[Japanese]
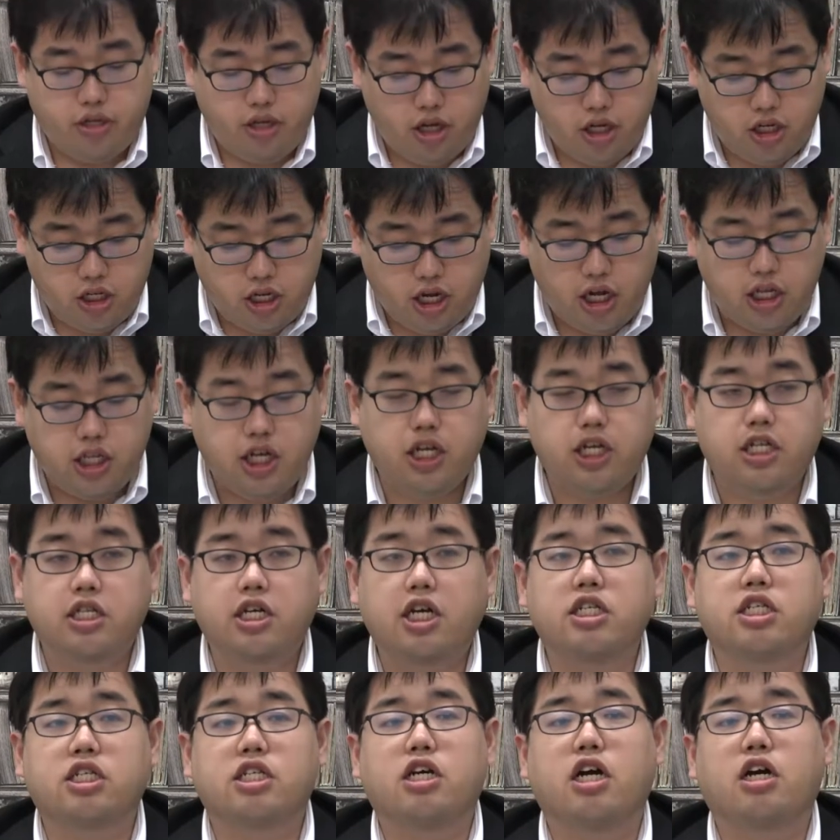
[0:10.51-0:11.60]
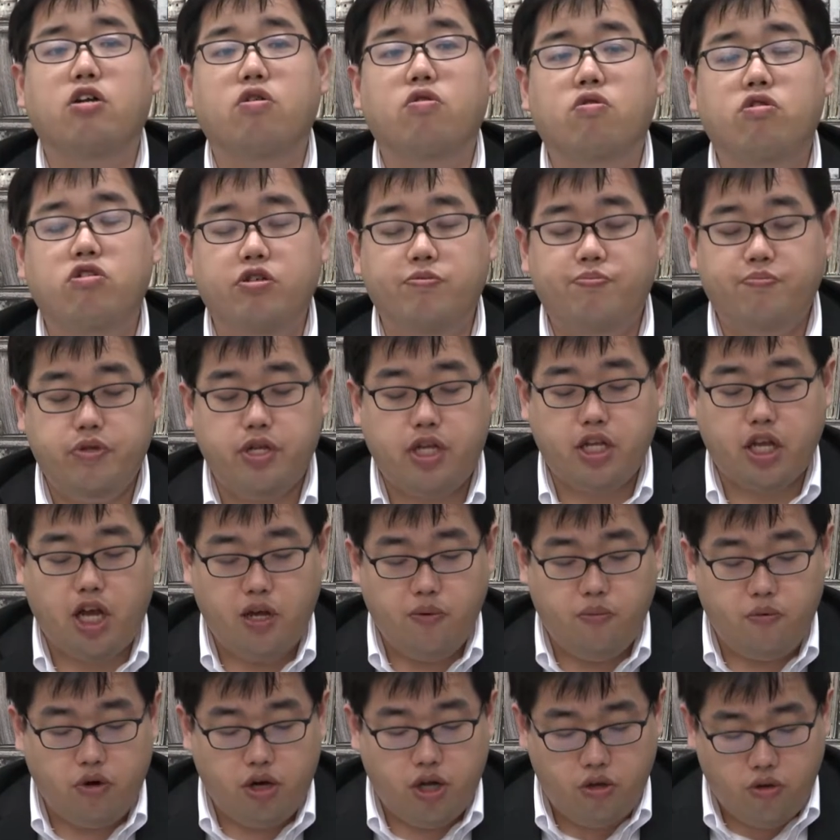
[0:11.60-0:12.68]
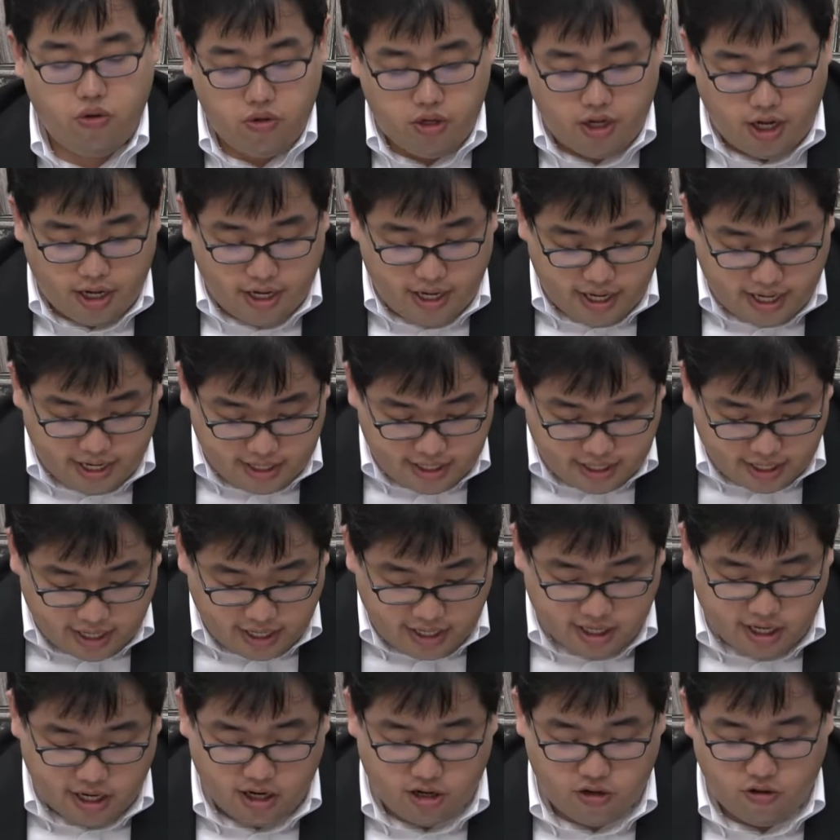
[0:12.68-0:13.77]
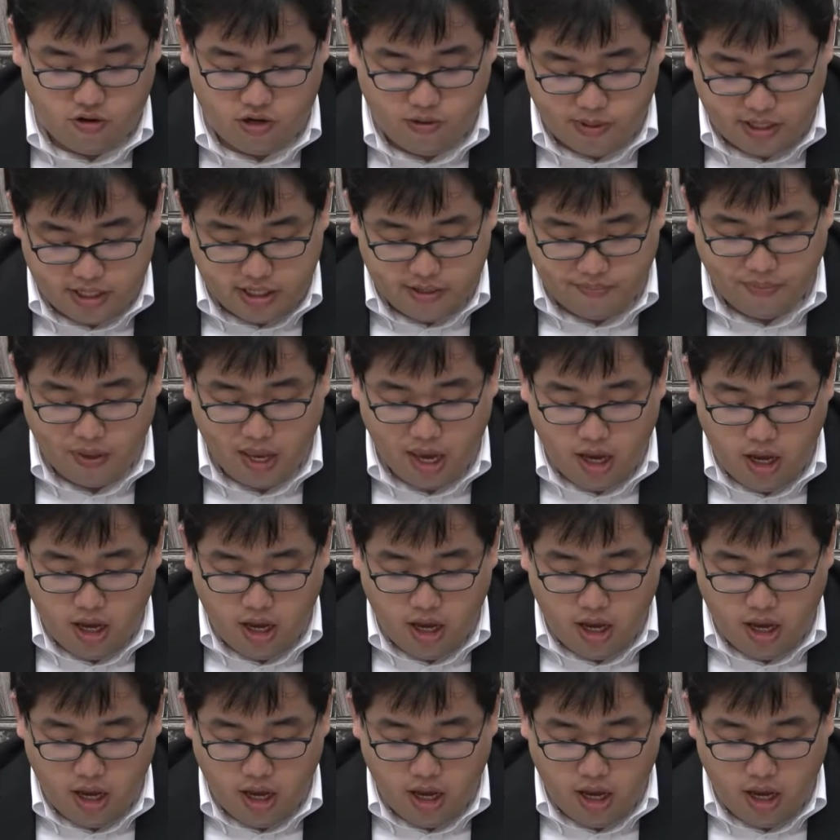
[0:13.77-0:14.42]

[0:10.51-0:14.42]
政治経済ですが、時間60分で大問が4題、えー、出題されております。